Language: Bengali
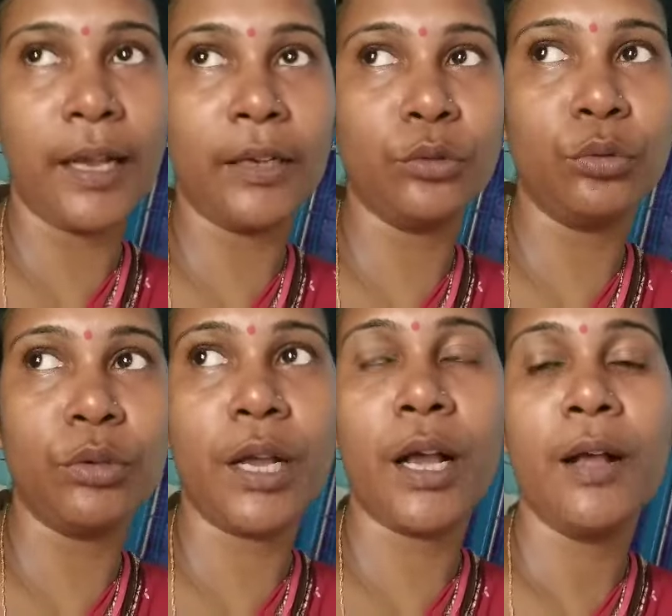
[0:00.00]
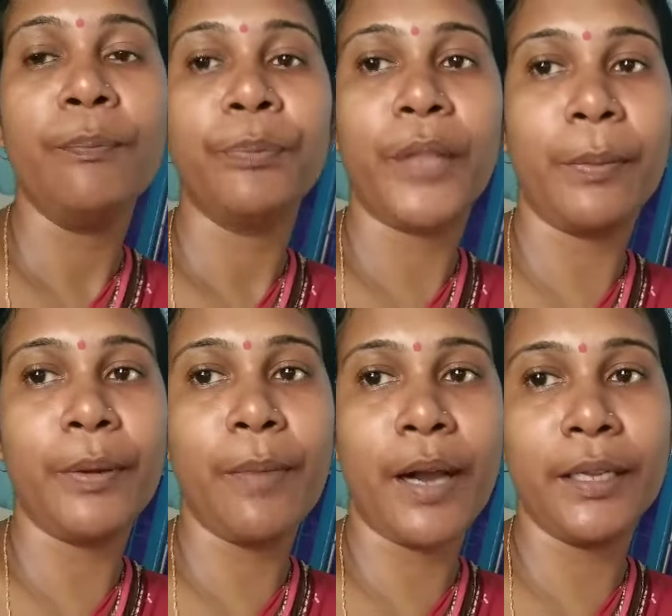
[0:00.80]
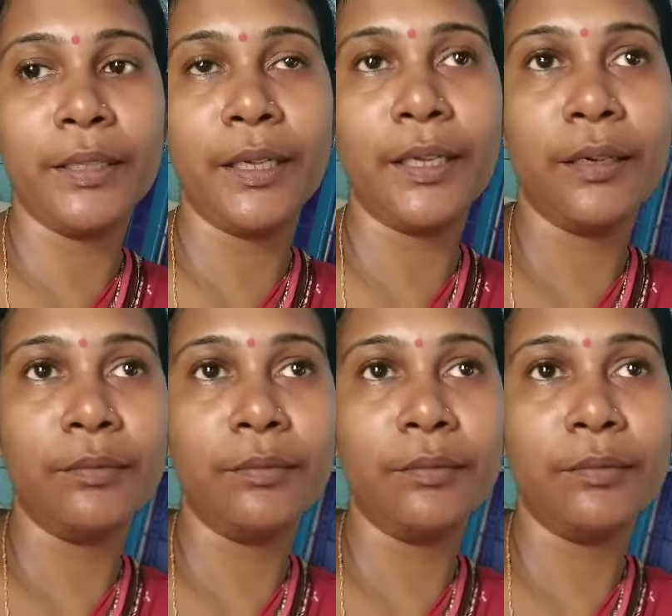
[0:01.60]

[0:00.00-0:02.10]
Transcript: দেখাশোনা তারপরে বাড়িতে